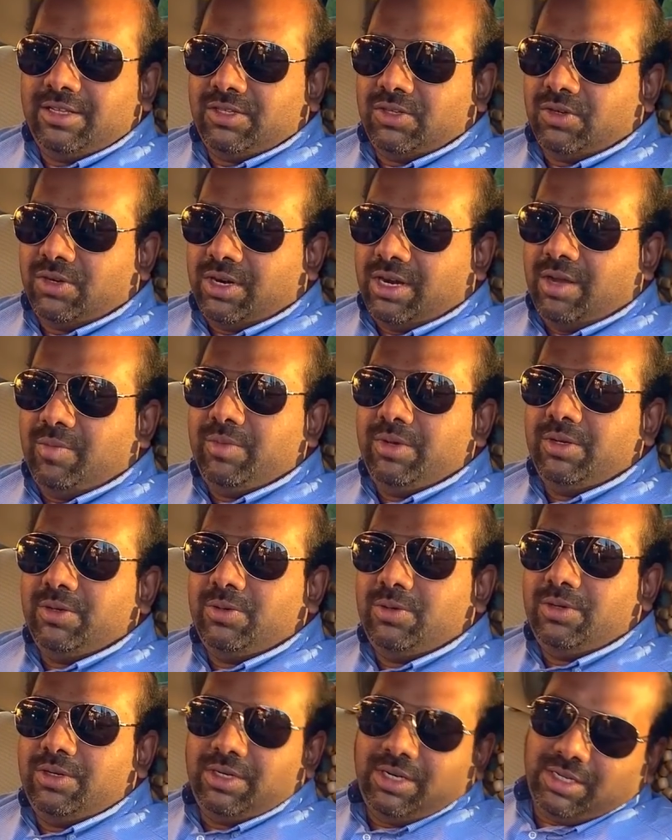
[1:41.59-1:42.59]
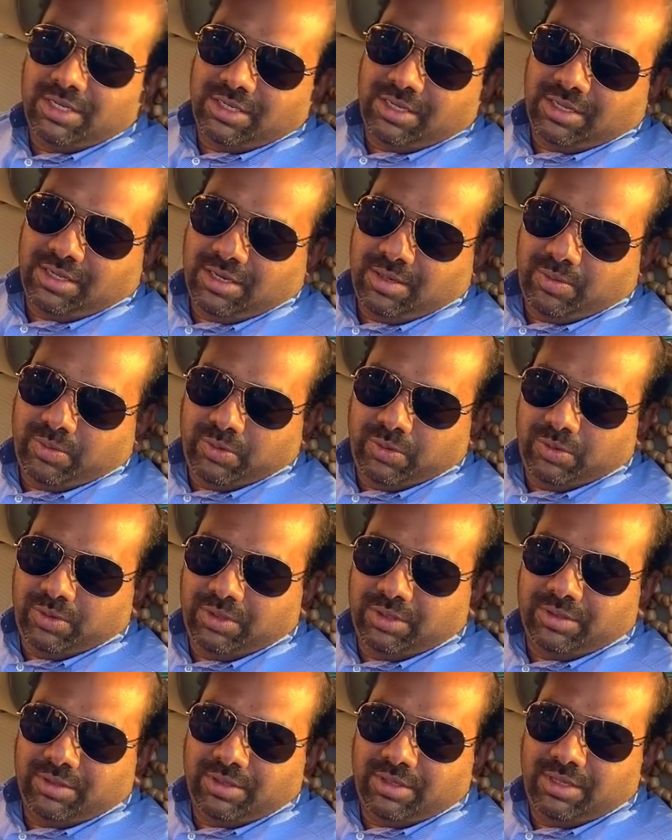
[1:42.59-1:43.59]
ஸோ ராபின்ஹுட்டு நஷ்டத்தில்
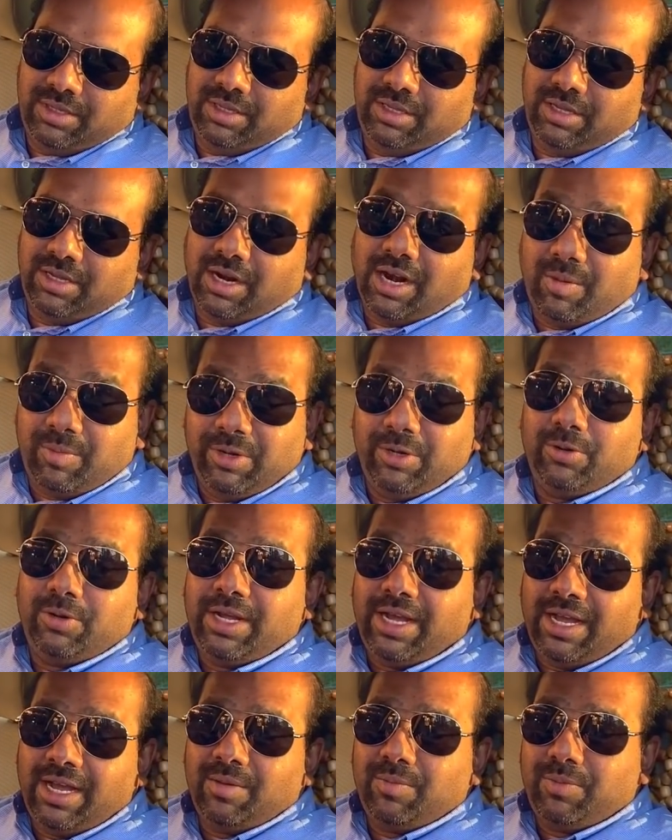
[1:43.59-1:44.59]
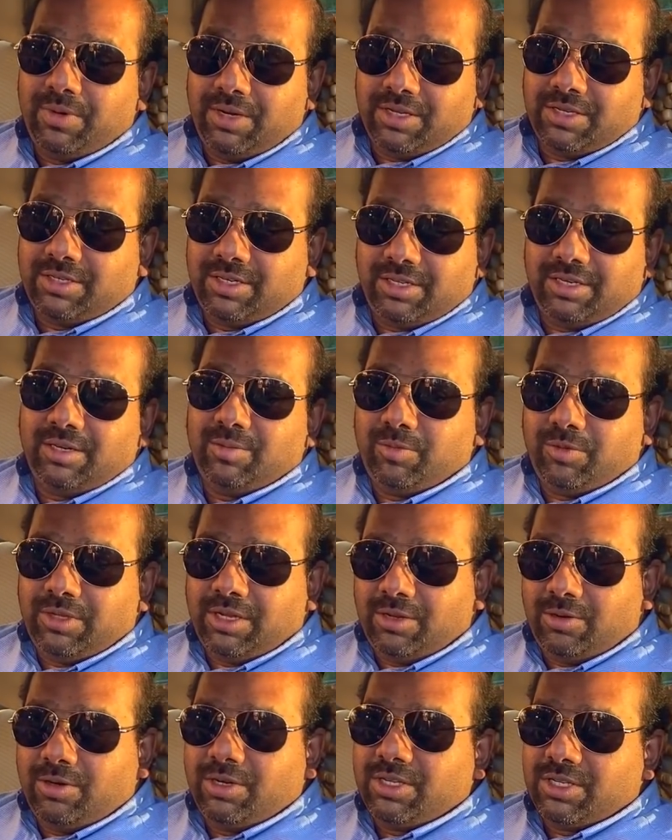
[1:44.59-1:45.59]
போகுது ராபின்ஹுட் ஆப் நஷ்டத்தில் போகுது
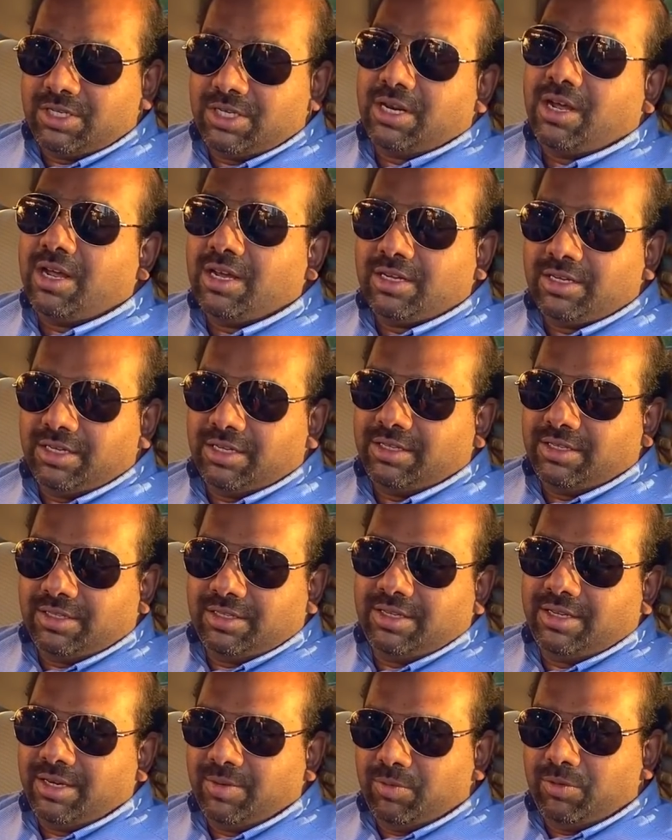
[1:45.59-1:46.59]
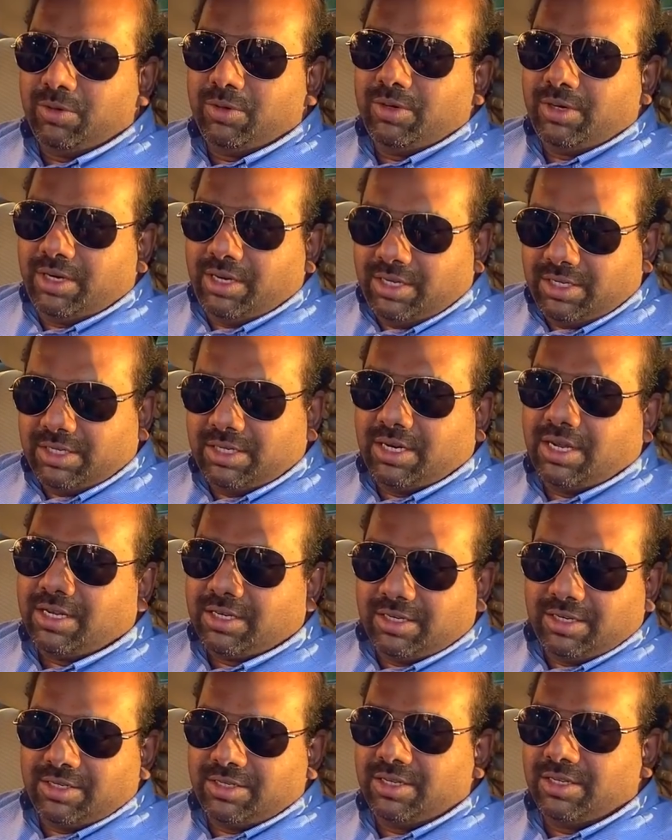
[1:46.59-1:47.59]
அதோடைய ஸ்டாக்கு கிரிப்டோ இல்லை
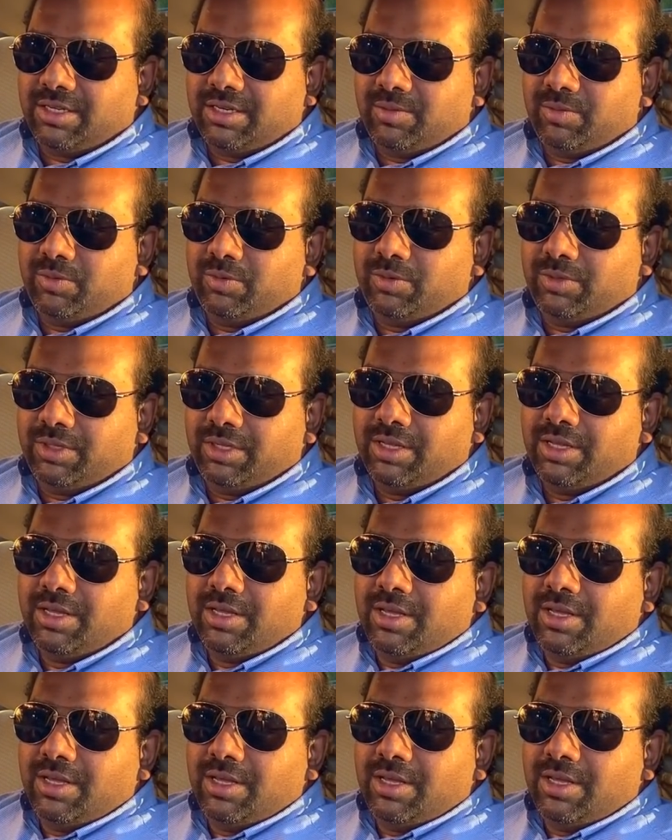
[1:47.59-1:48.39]
ஸ்டாக் நஷ்டத்தில் போகுது